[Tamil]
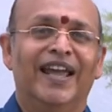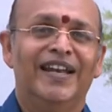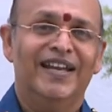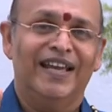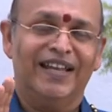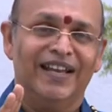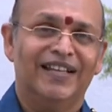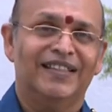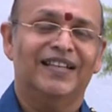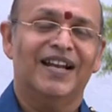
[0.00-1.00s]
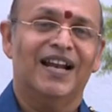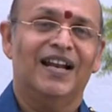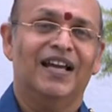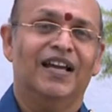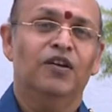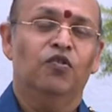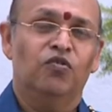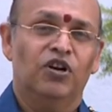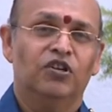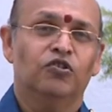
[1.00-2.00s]
என்ன கிரகத்தினால்
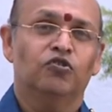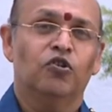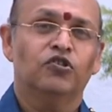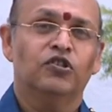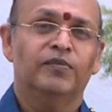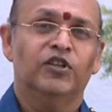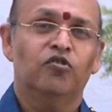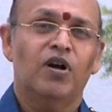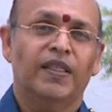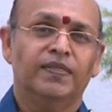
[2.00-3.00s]
உங்களுக்கு தோஷம் இருக்கோ